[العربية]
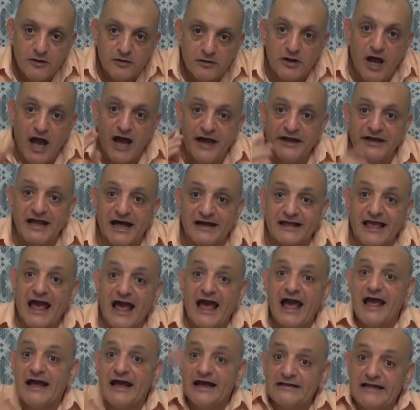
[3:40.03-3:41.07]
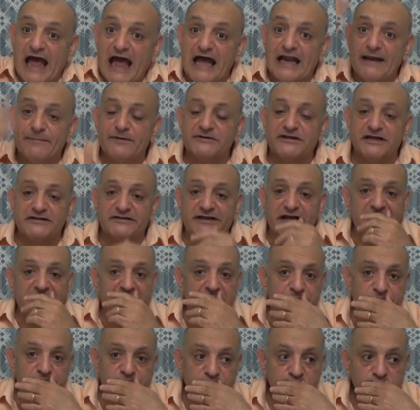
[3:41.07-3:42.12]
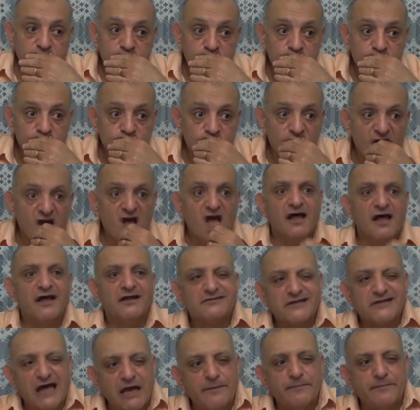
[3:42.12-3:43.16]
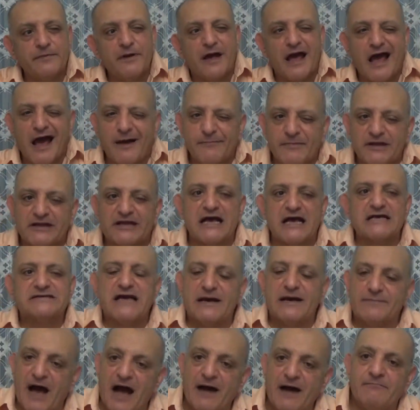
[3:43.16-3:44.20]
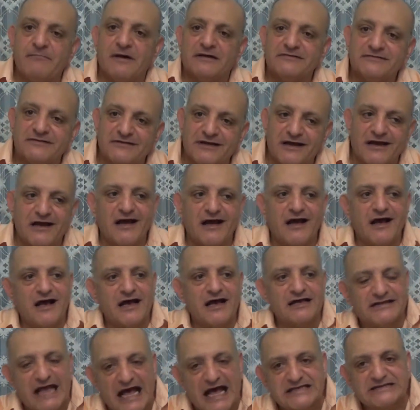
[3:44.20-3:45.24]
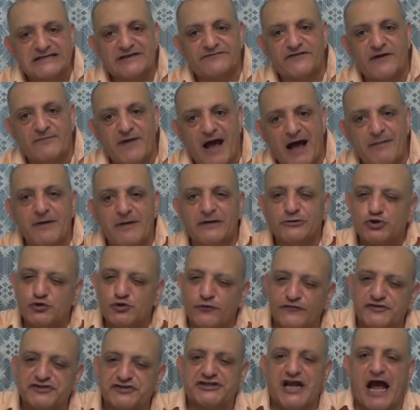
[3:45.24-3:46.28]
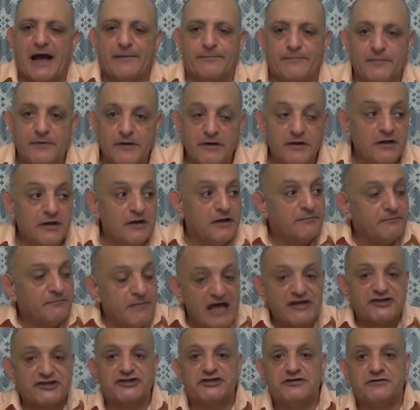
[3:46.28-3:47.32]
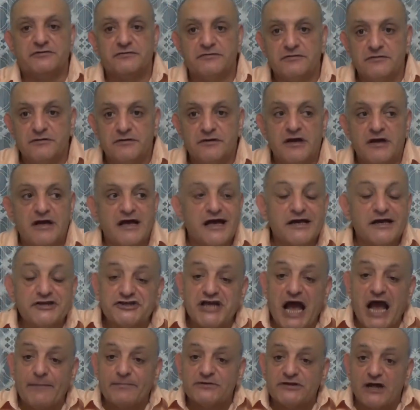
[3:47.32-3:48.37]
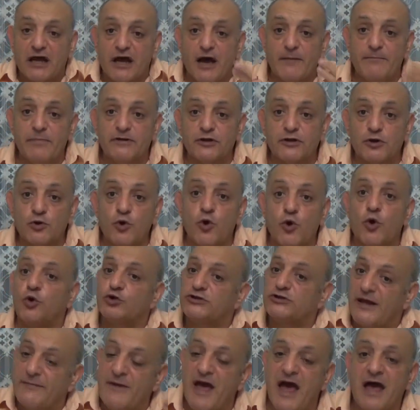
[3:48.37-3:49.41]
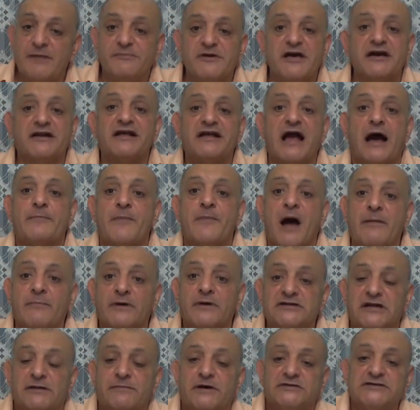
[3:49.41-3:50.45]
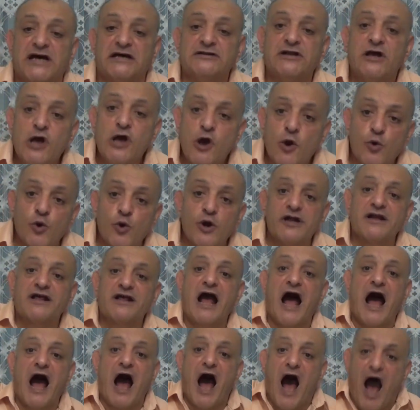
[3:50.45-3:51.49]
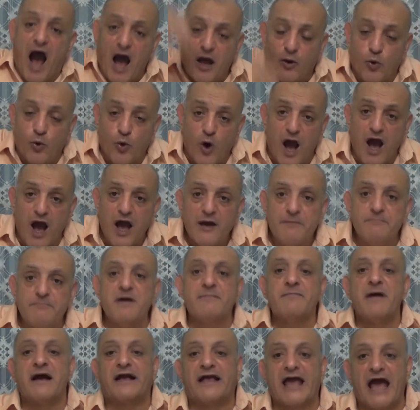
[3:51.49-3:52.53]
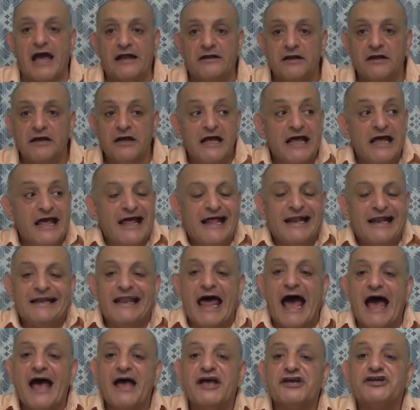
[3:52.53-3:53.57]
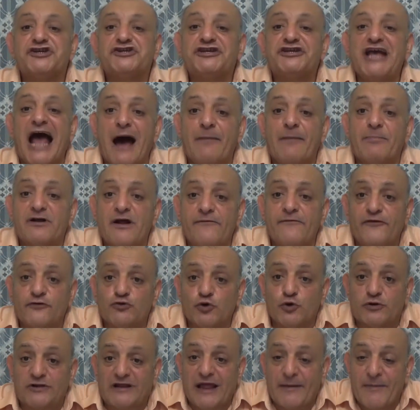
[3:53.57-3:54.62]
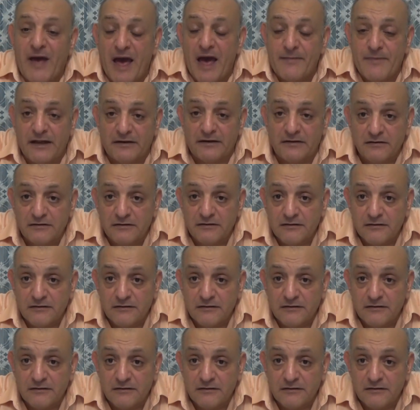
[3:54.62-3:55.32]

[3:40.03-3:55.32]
راح هناك اتقلبت الدنيا طيب اعمل كذا يا محمد اه اتاسف يا محمد شوف الشعب ماشي الشعب تقبل رجوعه تمام يرجع محمد رمضان ويرجع اقوى مما كان لا الشعب رفضه تماما